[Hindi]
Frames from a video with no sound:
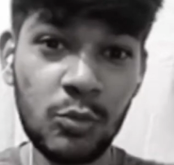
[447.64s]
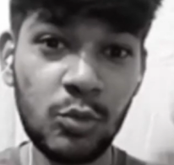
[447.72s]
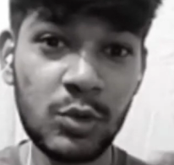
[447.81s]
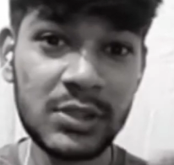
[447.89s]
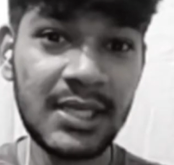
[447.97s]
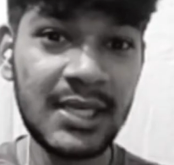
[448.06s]

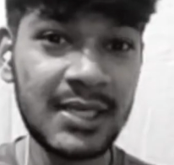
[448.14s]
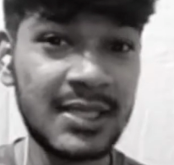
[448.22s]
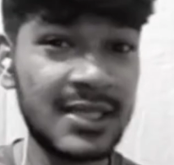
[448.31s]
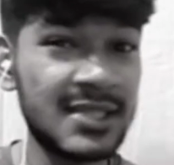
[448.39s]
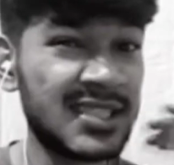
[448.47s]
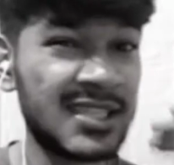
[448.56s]
वो सही लगता
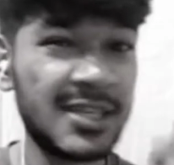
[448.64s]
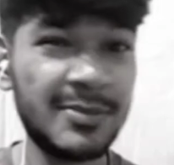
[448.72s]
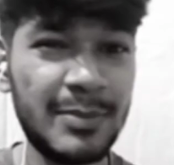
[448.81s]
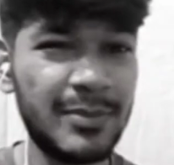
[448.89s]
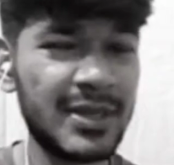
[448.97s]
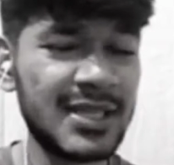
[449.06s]
था जैसे कि
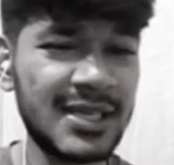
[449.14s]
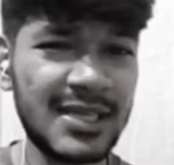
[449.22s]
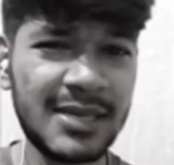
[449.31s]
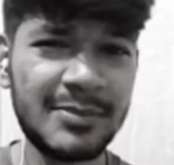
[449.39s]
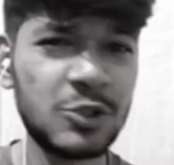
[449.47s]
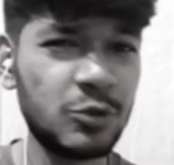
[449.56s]
भाई मदर
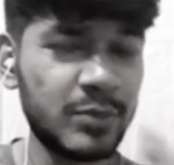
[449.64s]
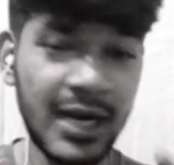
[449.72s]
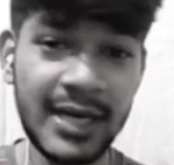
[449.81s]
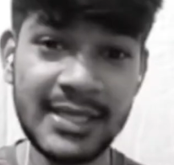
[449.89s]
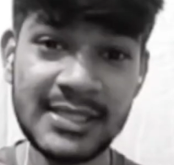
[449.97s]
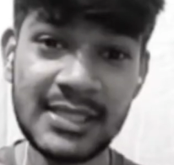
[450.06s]
टंग में जो भी
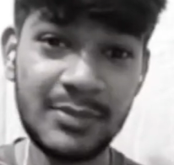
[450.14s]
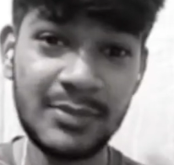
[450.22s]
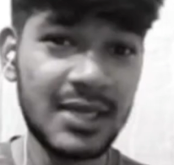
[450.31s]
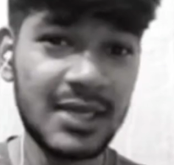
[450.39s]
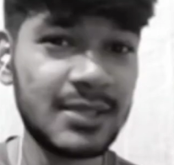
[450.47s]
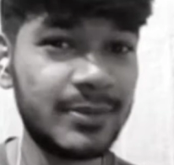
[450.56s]
आर्टिस्ट अपना
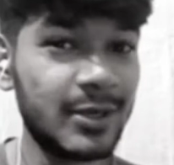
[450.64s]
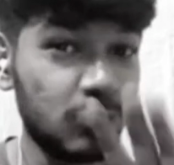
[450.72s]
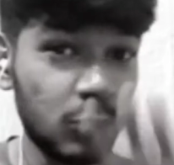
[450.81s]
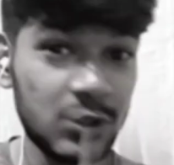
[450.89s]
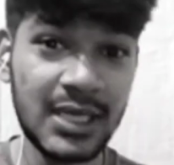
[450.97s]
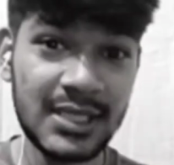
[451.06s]
करते भाई
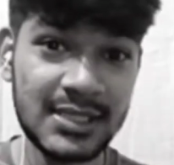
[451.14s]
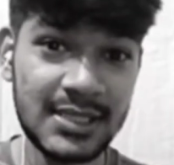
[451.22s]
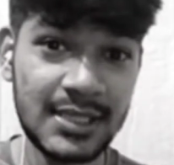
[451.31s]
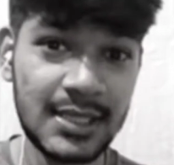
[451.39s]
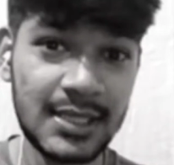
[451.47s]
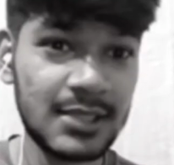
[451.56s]
वो ज़्यादा
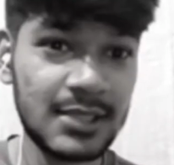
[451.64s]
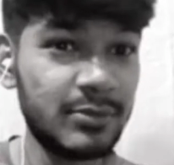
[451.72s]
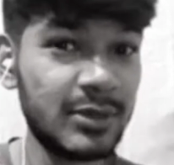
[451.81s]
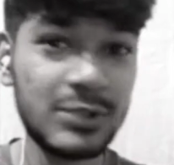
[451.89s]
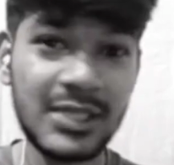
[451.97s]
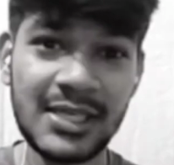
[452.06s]
सही लगता है तो
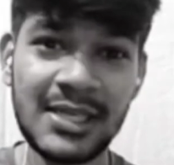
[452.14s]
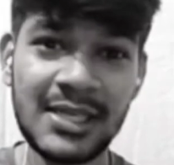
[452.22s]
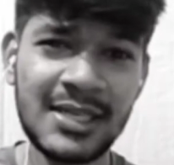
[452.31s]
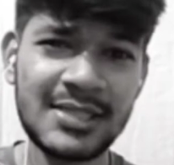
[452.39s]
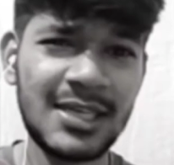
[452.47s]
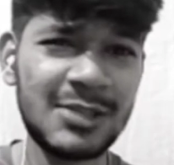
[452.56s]
भाई मुझे
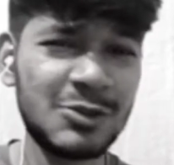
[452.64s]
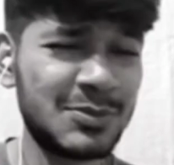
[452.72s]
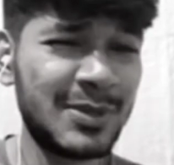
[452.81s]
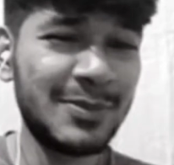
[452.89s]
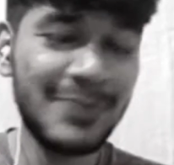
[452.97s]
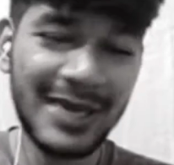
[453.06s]
शायद
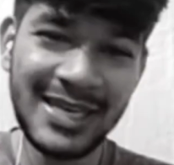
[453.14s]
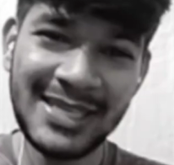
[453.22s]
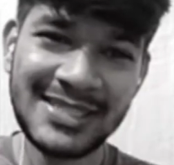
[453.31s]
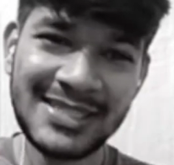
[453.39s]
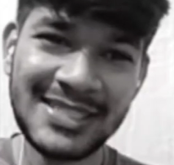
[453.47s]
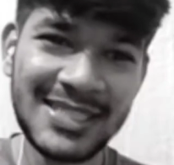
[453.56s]
उसमें भले
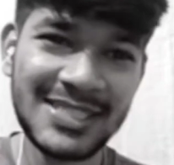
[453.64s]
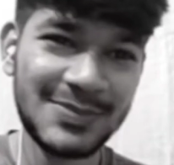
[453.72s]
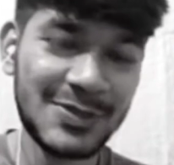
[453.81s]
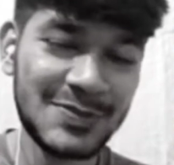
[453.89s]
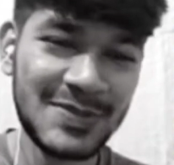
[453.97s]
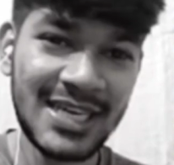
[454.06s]
इतना ज़्यादा
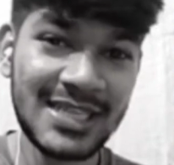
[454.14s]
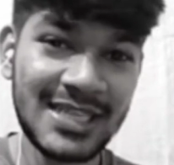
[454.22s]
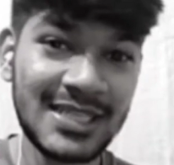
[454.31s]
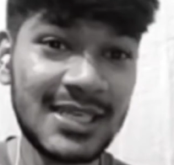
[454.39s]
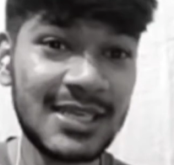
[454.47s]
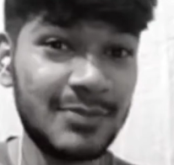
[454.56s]
समझ में नहीं
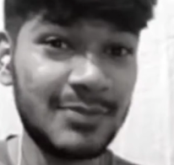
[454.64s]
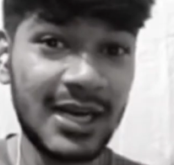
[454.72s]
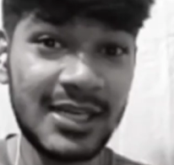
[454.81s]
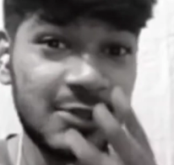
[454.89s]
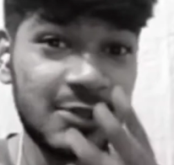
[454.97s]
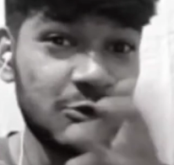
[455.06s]
आता लेकिन
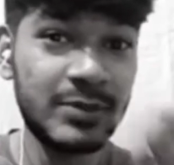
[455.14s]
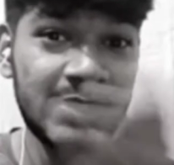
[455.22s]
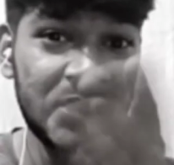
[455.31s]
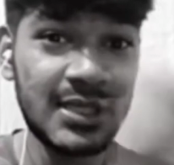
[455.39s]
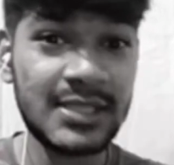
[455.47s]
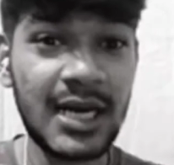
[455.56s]
मराठी जो भी
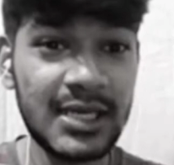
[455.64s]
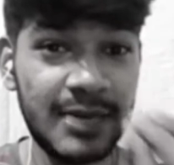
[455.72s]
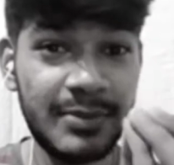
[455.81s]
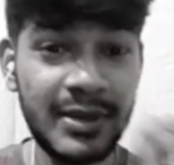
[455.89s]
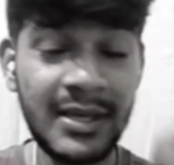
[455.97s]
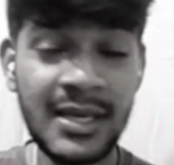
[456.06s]
था जहाँ
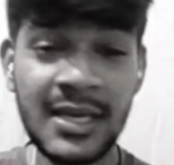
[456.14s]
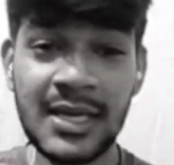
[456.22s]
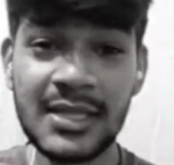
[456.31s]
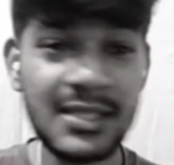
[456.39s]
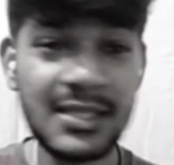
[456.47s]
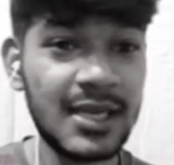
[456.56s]
जहाँ पे
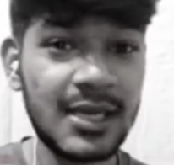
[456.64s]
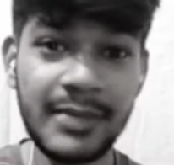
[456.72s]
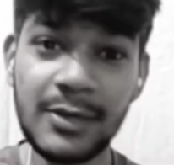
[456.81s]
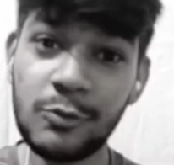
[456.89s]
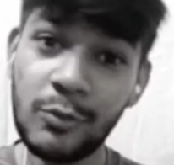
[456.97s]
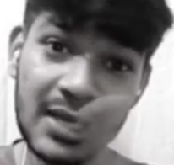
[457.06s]
थी लेकिन
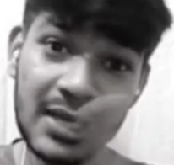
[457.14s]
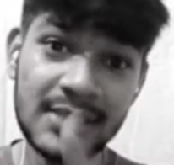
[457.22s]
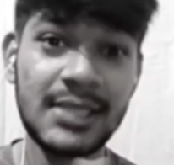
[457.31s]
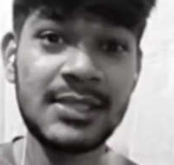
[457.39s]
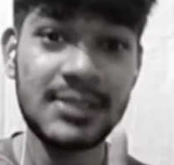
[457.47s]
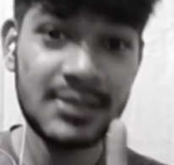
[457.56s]
भाई वो वाला
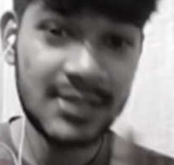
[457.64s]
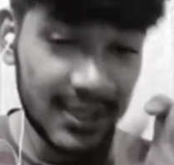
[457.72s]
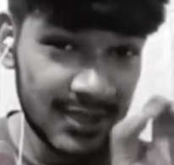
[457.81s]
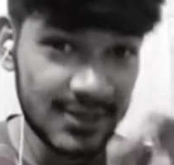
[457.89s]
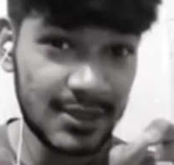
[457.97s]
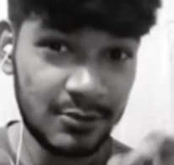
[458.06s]

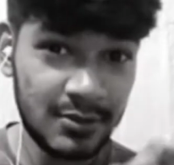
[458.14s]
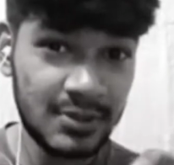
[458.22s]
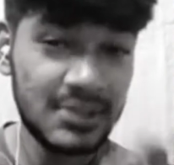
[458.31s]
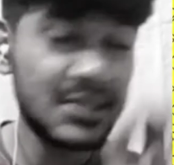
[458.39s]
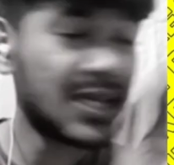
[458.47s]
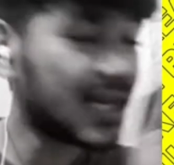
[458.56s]
ज़्यादा
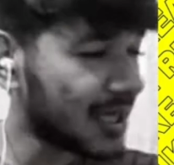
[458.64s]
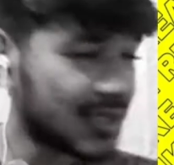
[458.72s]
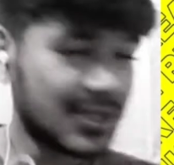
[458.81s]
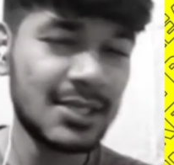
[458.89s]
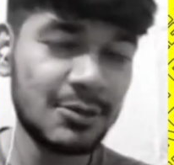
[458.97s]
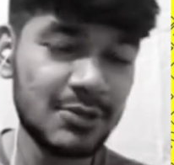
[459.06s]
साउंड ज़्यादा
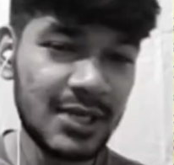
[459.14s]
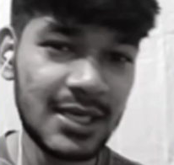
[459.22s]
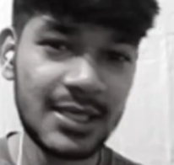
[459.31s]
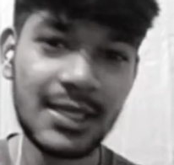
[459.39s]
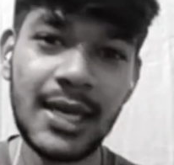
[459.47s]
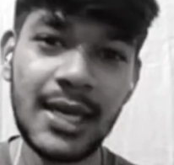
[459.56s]
अच्छा साउंड कर
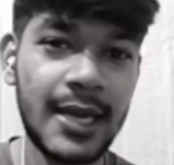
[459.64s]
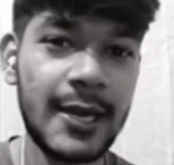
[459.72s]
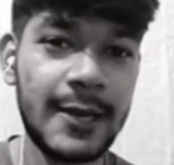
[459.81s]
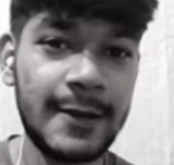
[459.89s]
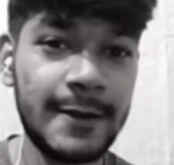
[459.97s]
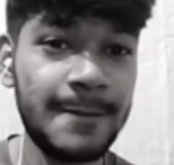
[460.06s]
रहा था
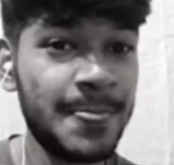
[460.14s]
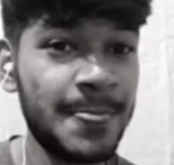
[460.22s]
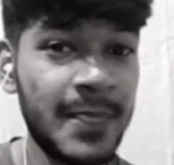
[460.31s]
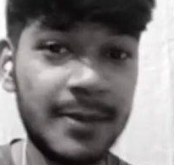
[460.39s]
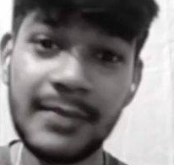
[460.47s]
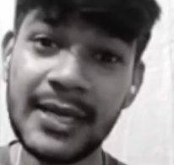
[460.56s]
एंड
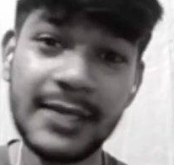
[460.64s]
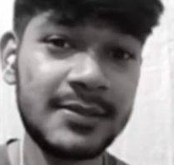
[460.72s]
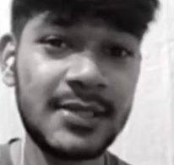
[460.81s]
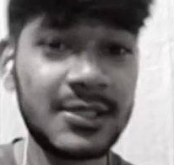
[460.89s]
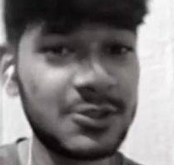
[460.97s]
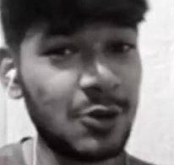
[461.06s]
भाई
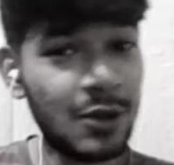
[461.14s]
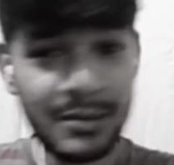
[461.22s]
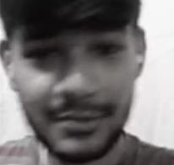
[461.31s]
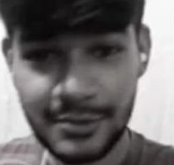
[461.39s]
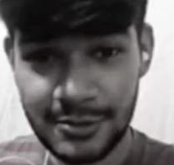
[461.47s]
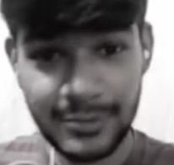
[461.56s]
दैट्स ऑल
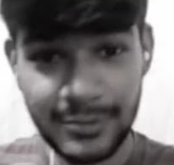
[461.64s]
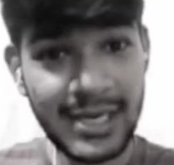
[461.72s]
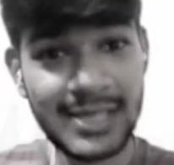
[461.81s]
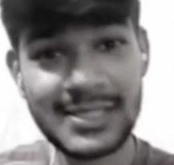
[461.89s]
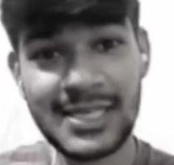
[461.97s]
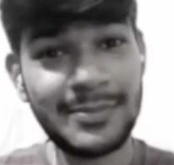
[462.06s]
तुम्हें क्या
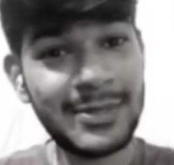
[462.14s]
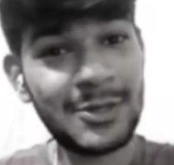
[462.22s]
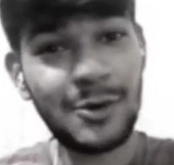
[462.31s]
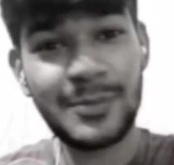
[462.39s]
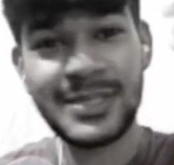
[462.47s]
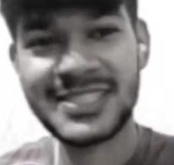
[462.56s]
कैसा लगा भाई
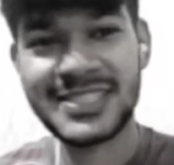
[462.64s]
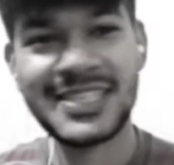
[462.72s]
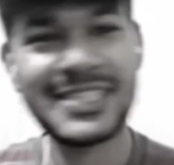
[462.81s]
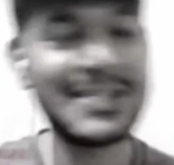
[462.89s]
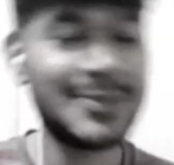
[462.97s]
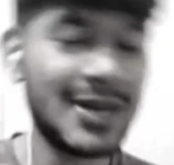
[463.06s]
कॉमेंट सेक्शन के
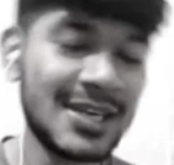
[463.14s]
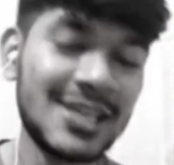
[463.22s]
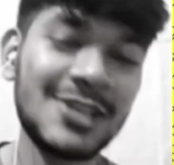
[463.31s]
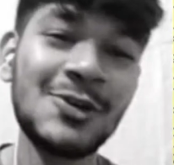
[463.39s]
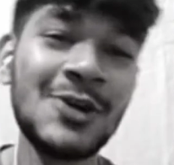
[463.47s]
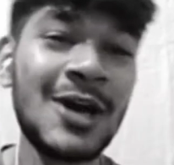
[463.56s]
इस्तेमाल कर लो